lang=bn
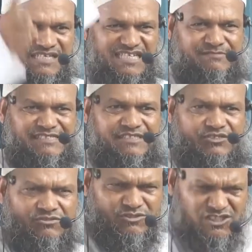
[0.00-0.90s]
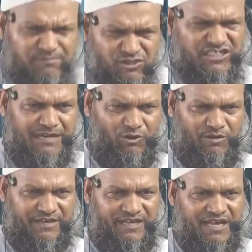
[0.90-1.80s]
নারীবাদের কোন মহিলা
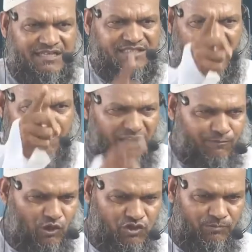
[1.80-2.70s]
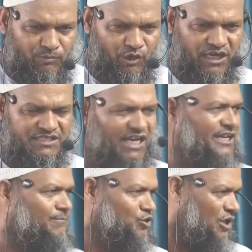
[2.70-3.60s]
বলবে যে আমার বক্তব্য মহিলা
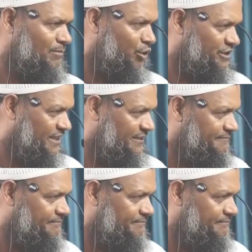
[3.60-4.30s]
শালীন পোশাক করেছে